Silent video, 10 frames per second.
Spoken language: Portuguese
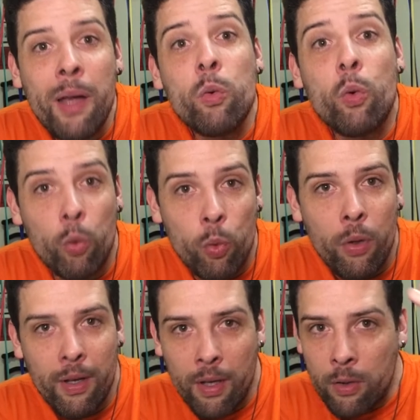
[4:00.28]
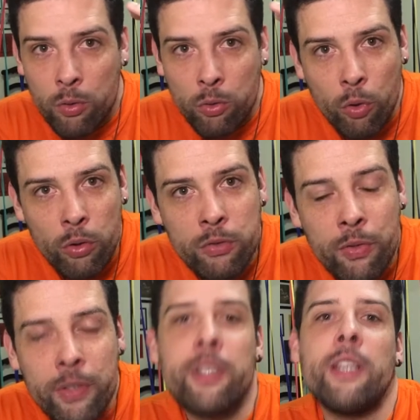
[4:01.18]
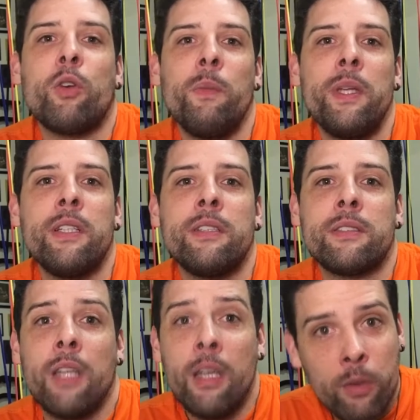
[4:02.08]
no cu. Todos vocês comediantes,